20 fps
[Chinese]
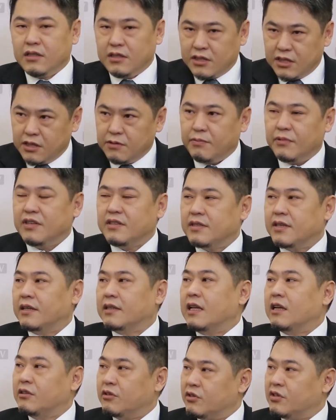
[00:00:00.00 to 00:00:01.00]
基本
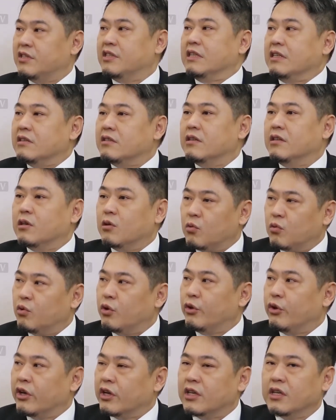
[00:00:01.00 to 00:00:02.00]
上他就形成了
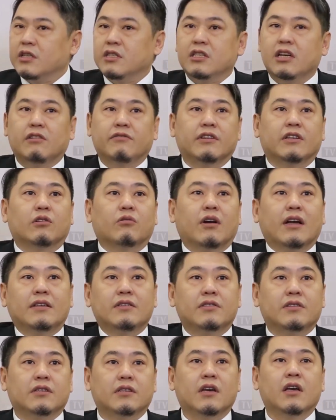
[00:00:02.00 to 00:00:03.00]
会员跟消费的
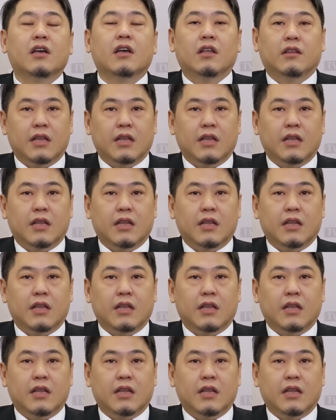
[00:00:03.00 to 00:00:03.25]
关系。